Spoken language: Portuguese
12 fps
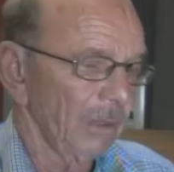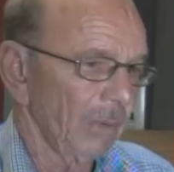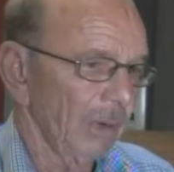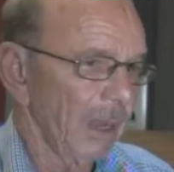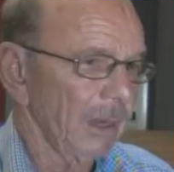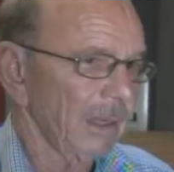
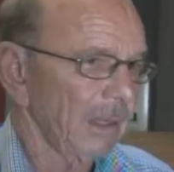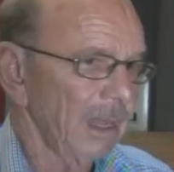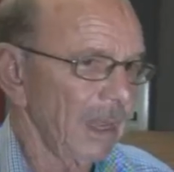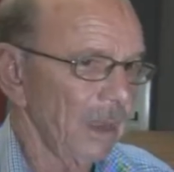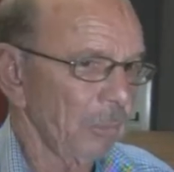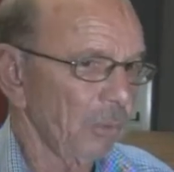Não é
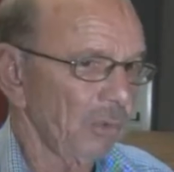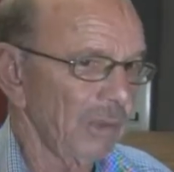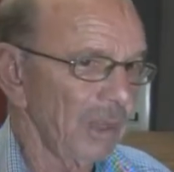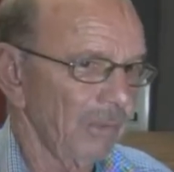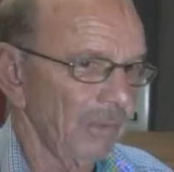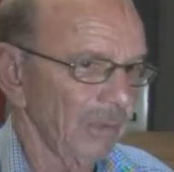que é
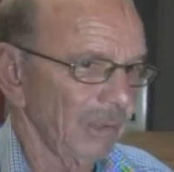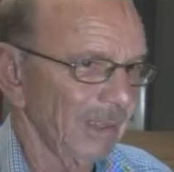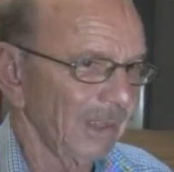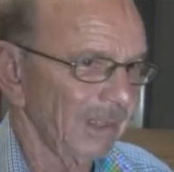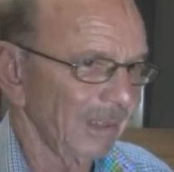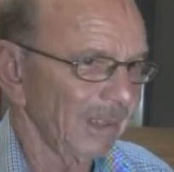
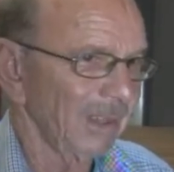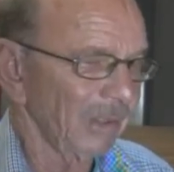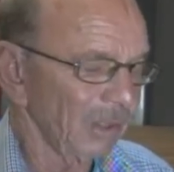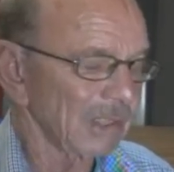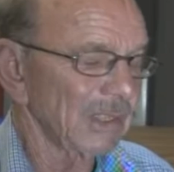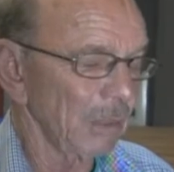possível,
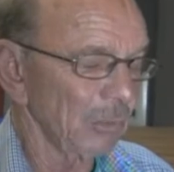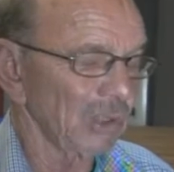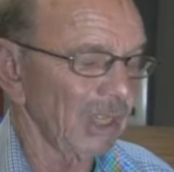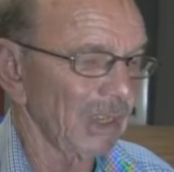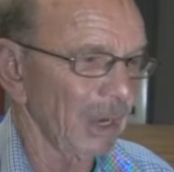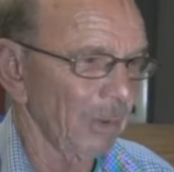né? Nós
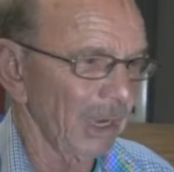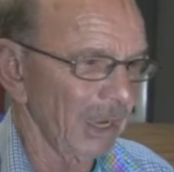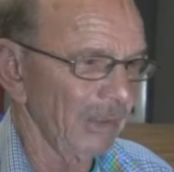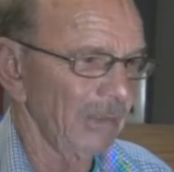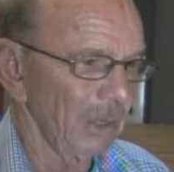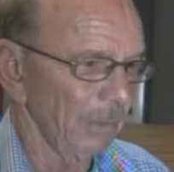temos que
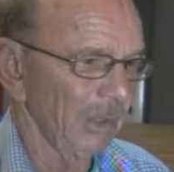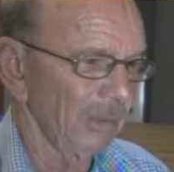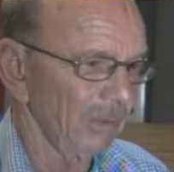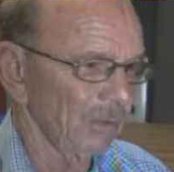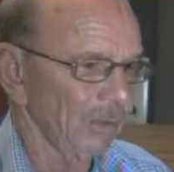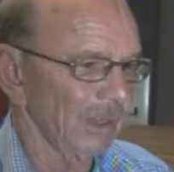trabalhar em
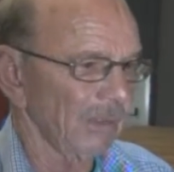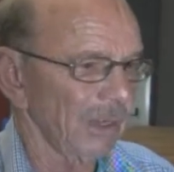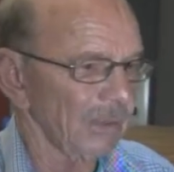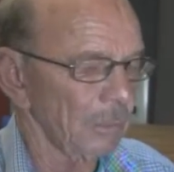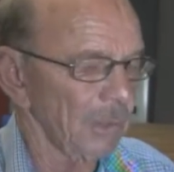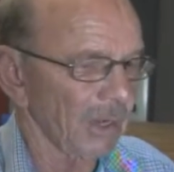cima desses
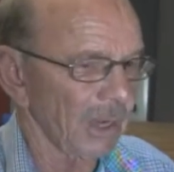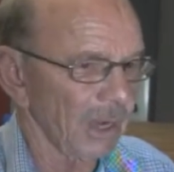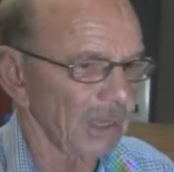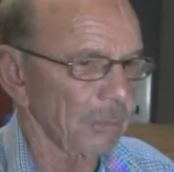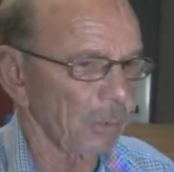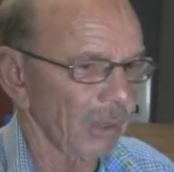400 mil
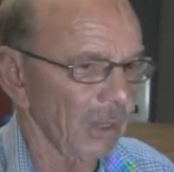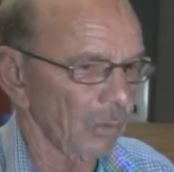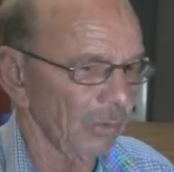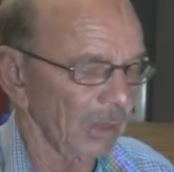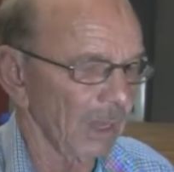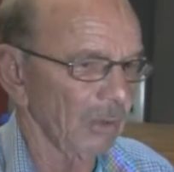reais,
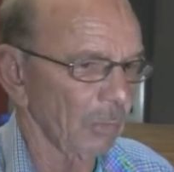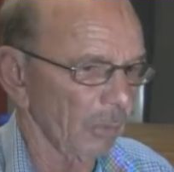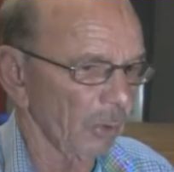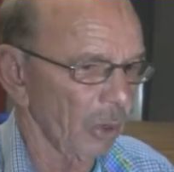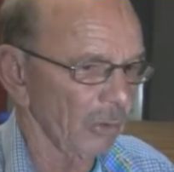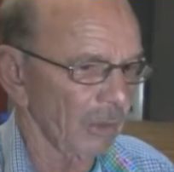porque o
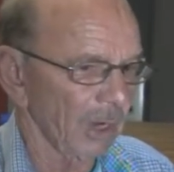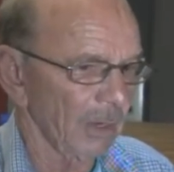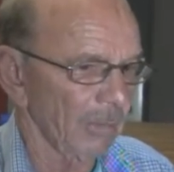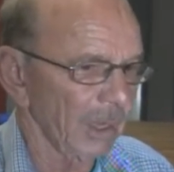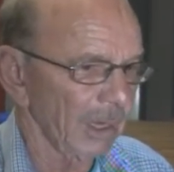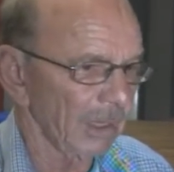certo para o nosso
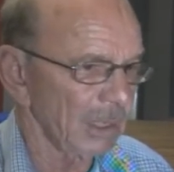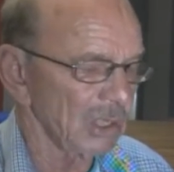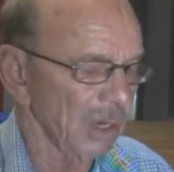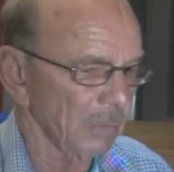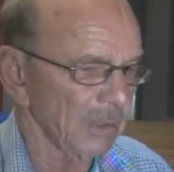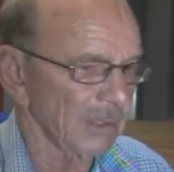carnaval
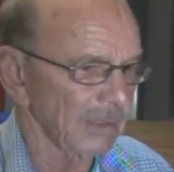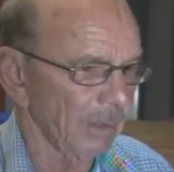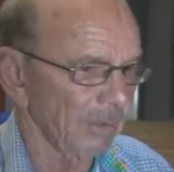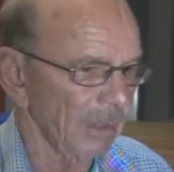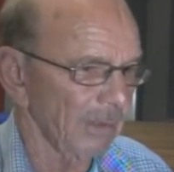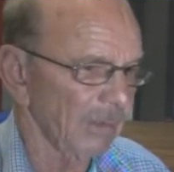aqui já precisava de